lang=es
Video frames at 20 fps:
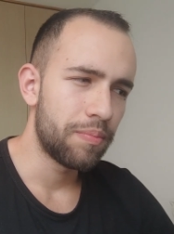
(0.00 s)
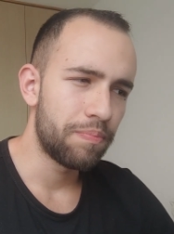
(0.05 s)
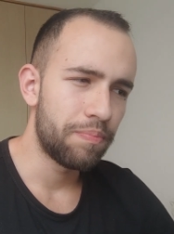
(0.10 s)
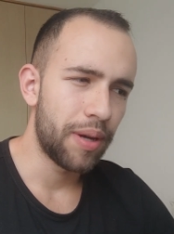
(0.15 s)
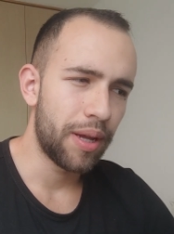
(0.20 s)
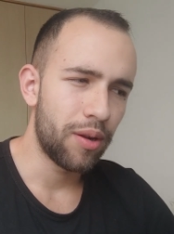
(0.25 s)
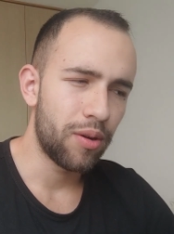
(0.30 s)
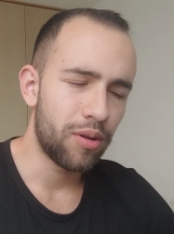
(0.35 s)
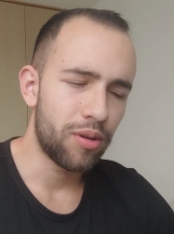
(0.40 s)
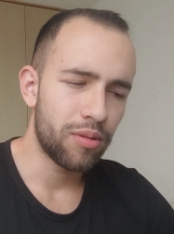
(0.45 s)

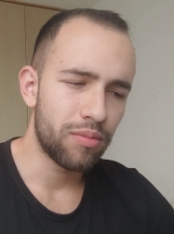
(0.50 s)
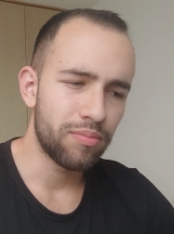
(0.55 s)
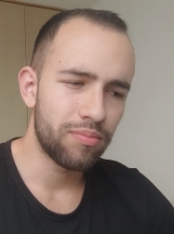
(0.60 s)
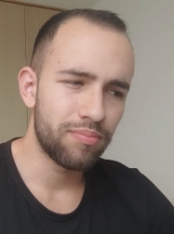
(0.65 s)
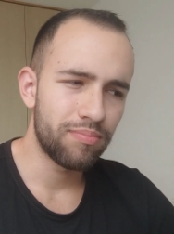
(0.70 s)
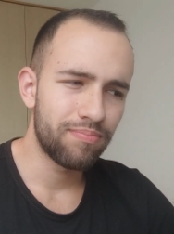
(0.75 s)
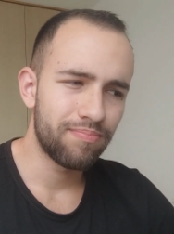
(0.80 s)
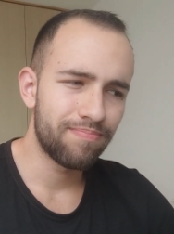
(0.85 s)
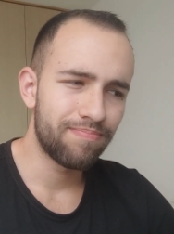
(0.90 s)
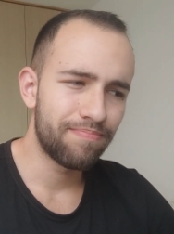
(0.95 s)
Pero
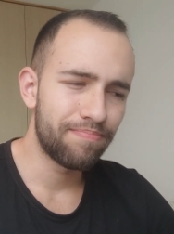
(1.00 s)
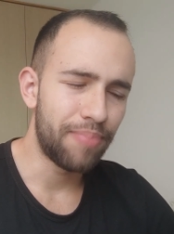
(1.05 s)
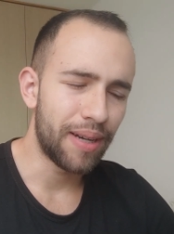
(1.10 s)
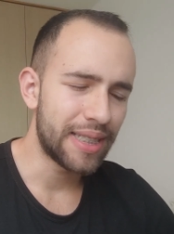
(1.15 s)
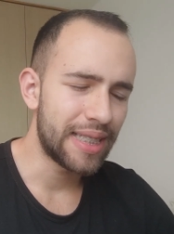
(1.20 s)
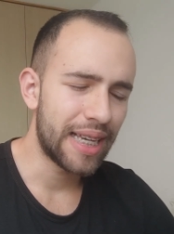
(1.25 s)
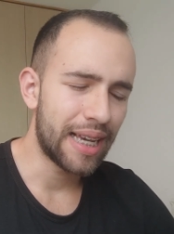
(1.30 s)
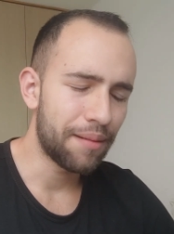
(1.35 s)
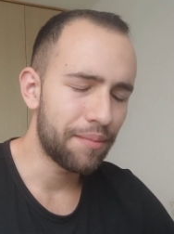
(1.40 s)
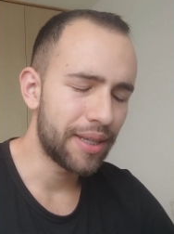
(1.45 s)

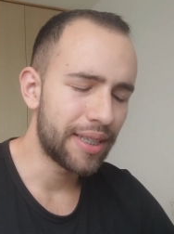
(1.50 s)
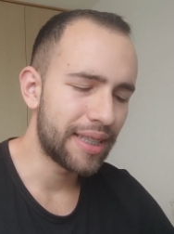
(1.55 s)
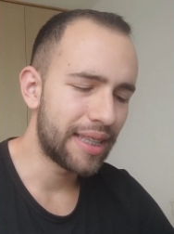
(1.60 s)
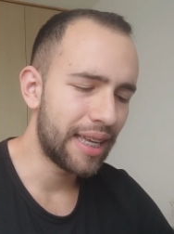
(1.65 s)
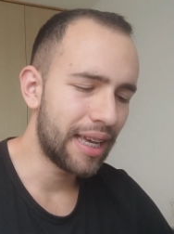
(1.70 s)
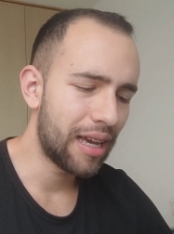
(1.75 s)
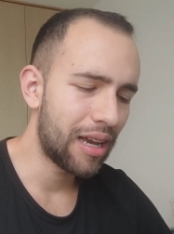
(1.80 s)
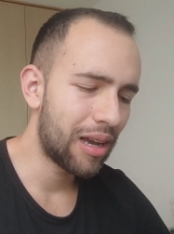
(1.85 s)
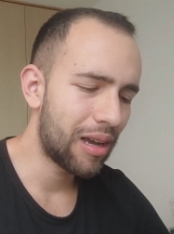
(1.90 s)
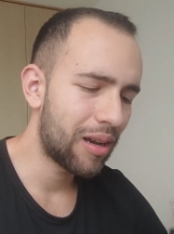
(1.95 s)

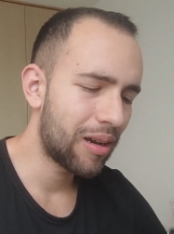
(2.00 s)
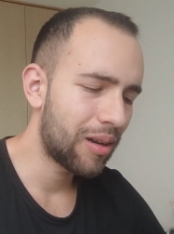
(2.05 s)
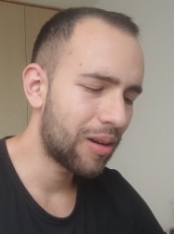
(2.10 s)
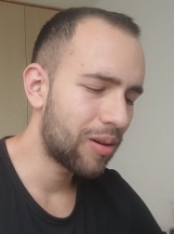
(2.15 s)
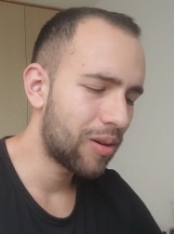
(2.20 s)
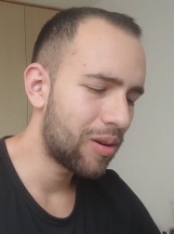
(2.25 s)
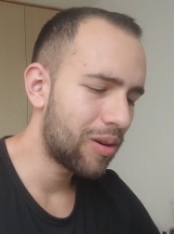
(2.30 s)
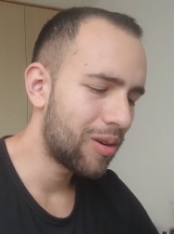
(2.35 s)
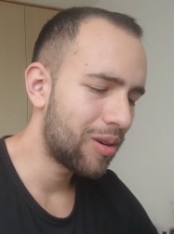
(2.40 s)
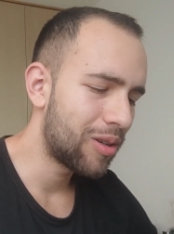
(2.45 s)
básicamente,
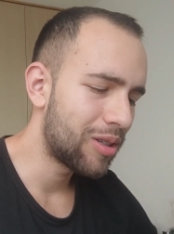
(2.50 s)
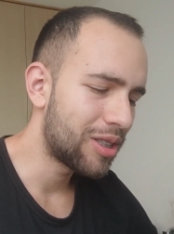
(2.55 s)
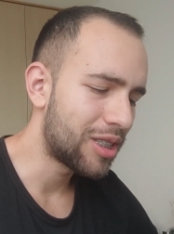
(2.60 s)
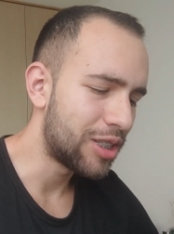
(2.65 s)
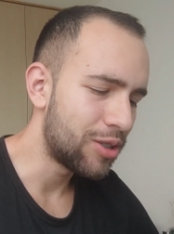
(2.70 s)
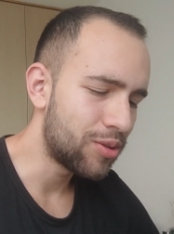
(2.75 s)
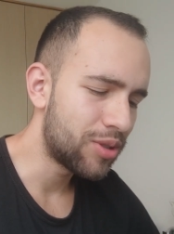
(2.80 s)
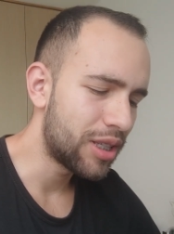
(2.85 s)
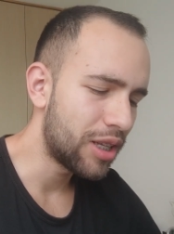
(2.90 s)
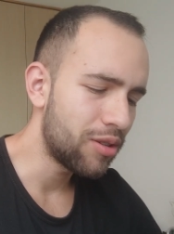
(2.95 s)

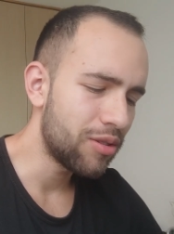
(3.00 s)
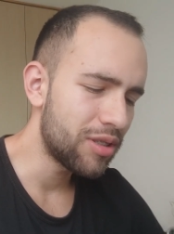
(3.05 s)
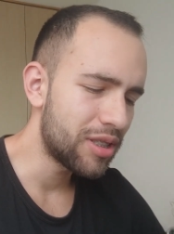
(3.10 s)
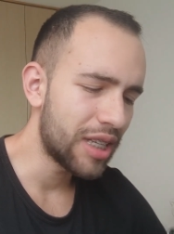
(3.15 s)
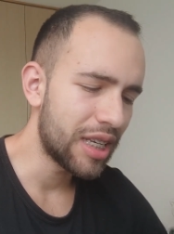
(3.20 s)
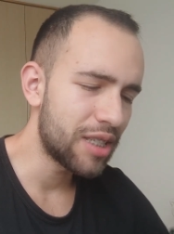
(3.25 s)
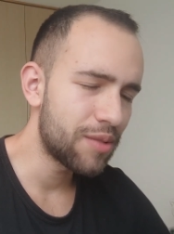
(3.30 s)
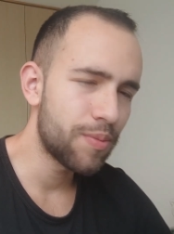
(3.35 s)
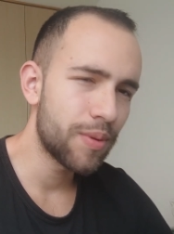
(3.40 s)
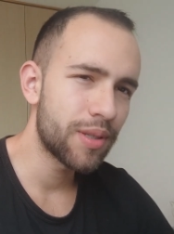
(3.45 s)
si usted no está
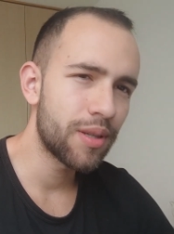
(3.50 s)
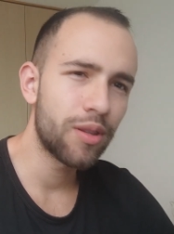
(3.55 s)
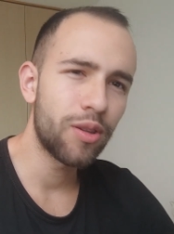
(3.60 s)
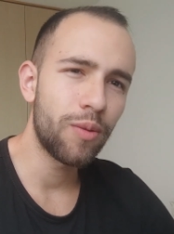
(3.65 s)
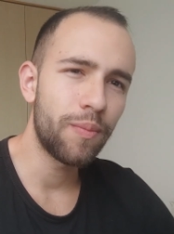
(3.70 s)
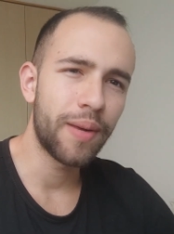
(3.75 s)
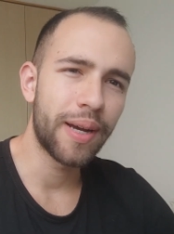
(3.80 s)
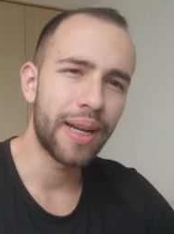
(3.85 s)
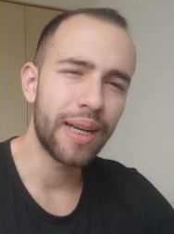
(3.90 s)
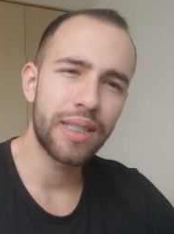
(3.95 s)
dispuesto a
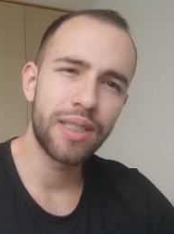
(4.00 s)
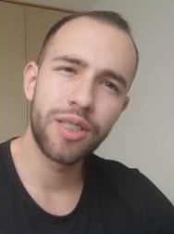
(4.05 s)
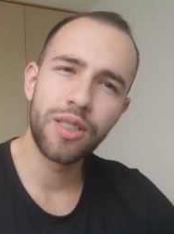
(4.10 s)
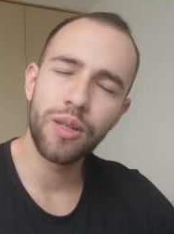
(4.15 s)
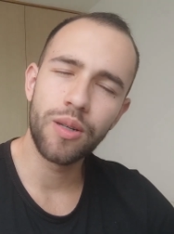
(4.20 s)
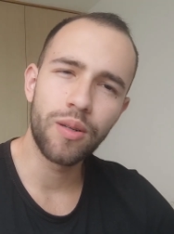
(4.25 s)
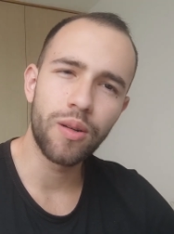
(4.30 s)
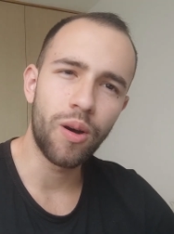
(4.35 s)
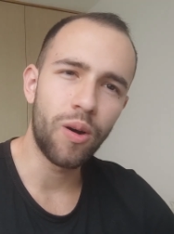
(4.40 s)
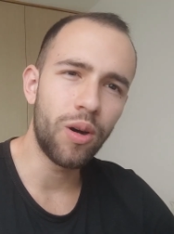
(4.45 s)
tomar
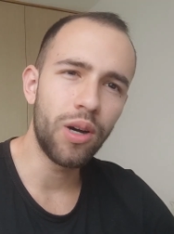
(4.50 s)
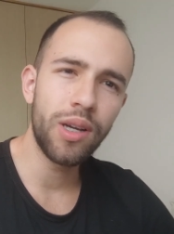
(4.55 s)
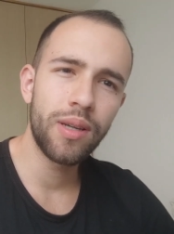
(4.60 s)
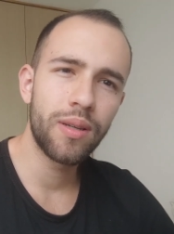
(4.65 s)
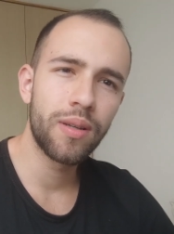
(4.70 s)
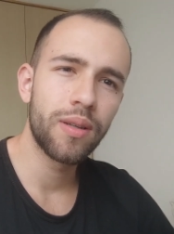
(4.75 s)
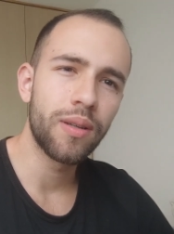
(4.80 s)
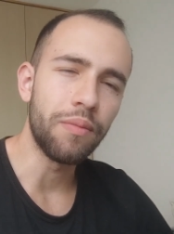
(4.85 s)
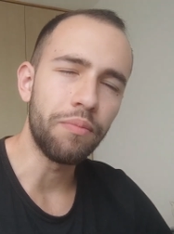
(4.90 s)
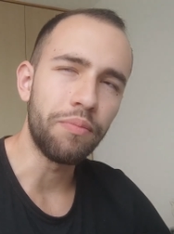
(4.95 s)
acción hoy,
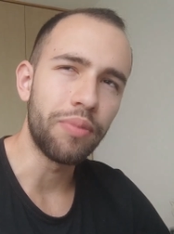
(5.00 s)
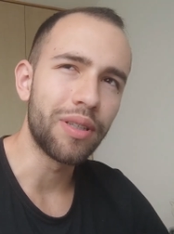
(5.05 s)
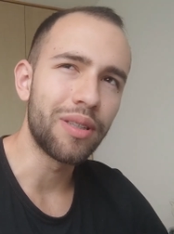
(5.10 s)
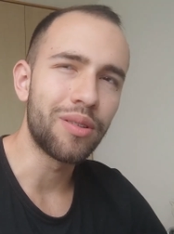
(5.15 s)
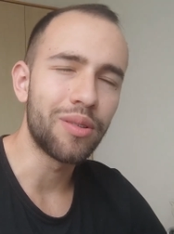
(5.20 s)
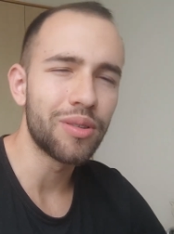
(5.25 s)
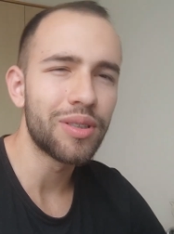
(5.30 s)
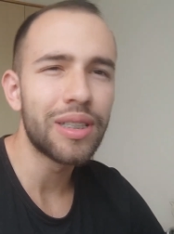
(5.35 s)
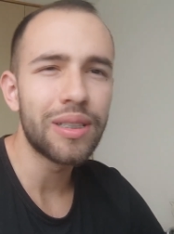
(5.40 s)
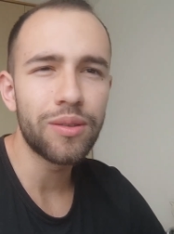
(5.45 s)
pues
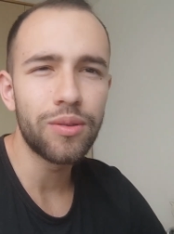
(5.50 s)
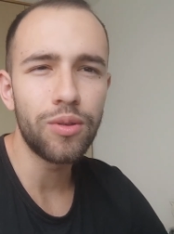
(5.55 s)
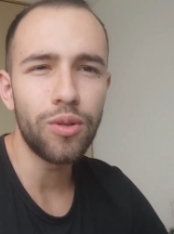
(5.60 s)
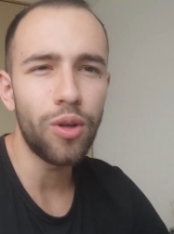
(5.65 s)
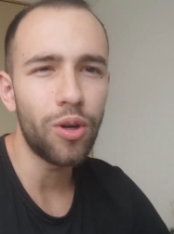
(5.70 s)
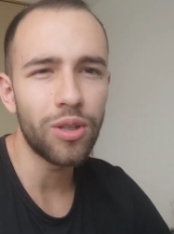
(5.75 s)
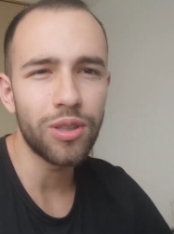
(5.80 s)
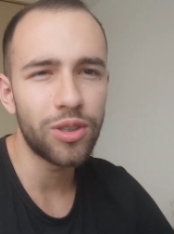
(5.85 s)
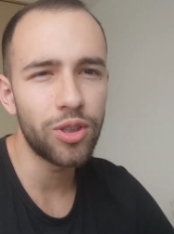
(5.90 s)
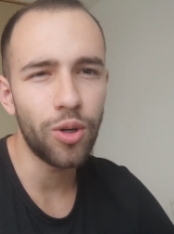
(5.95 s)
entonces
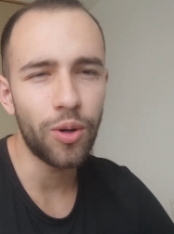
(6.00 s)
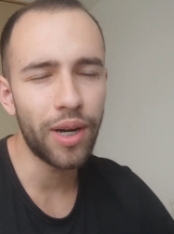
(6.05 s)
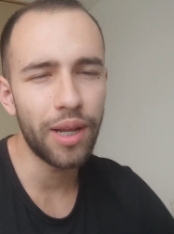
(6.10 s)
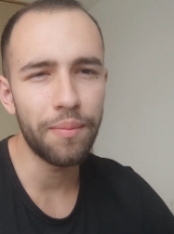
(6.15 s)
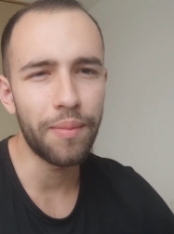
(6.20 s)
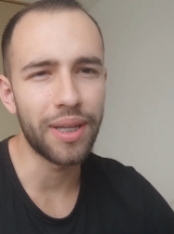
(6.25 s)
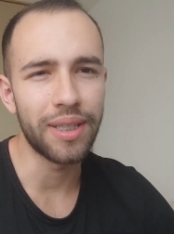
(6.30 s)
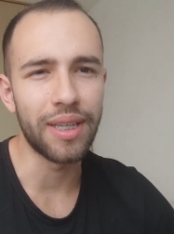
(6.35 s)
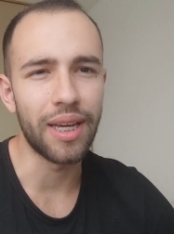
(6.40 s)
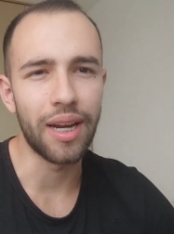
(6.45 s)
no llore
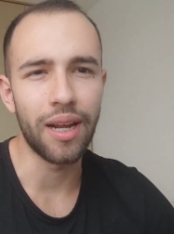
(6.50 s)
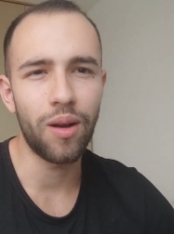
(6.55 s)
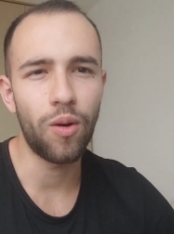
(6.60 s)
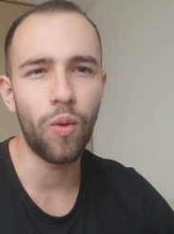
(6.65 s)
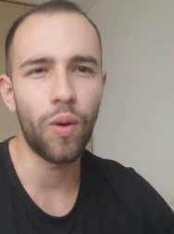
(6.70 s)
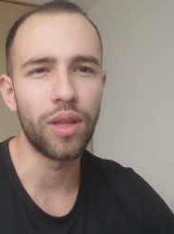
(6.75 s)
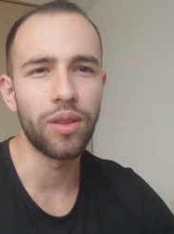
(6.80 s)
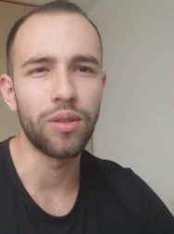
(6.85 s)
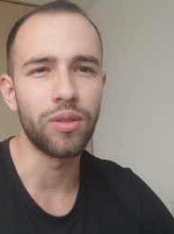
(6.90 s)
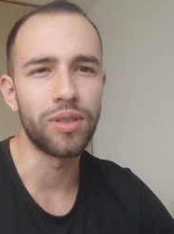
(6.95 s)
mañana
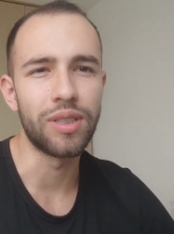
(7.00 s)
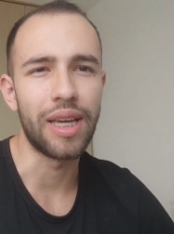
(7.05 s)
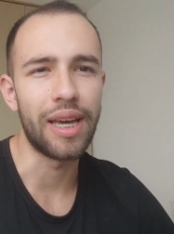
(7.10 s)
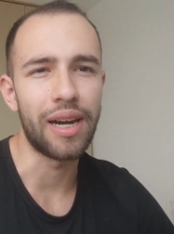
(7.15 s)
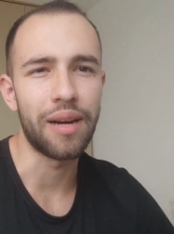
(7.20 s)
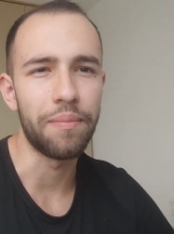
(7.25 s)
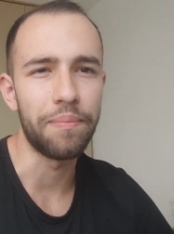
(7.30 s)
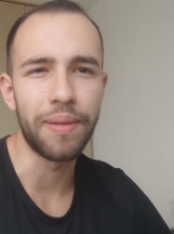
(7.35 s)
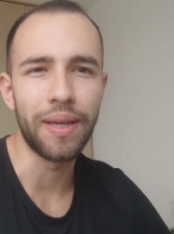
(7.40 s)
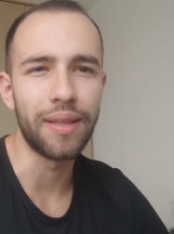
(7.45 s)
cuando se
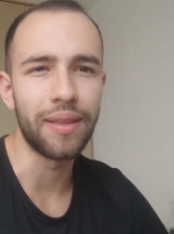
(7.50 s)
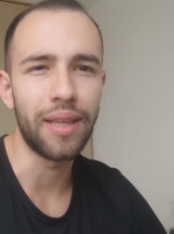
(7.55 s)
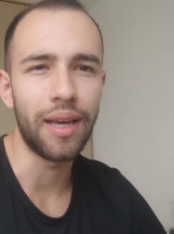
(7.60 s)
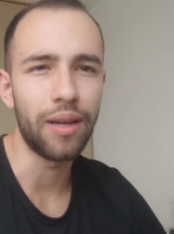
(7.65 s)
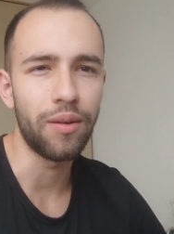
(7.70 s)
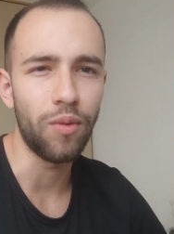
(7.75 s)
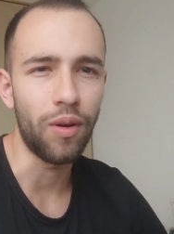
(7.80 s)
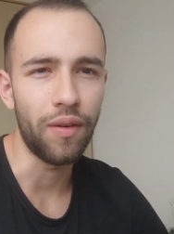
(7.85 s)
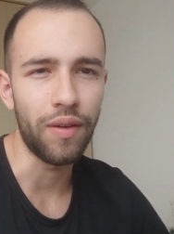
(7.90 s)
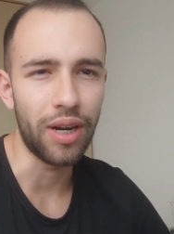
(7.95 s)
arrepienta de
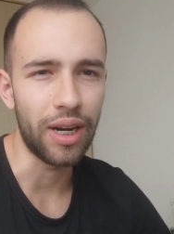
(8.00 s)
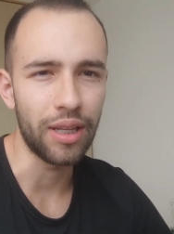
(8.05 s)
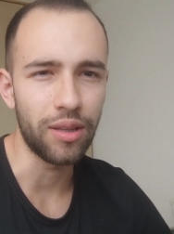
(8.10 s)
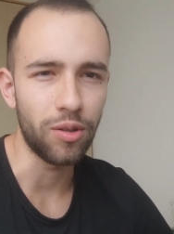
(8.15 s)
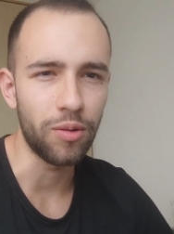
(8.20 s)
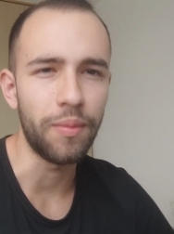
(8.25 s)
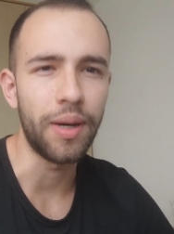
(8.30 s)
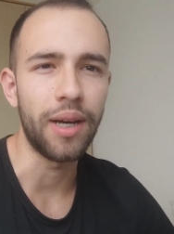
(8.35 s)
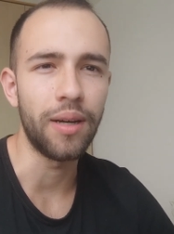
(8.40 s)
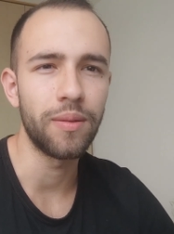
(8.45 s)
no haberla
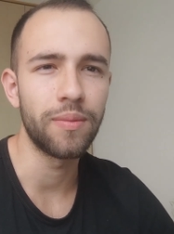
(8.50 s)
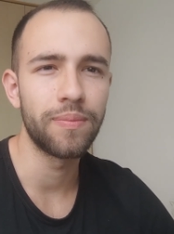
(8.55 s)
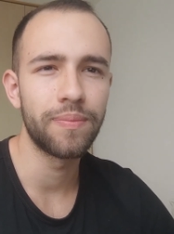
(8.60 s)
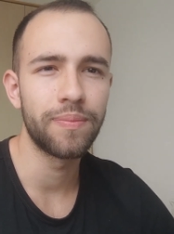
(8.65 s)
tomado.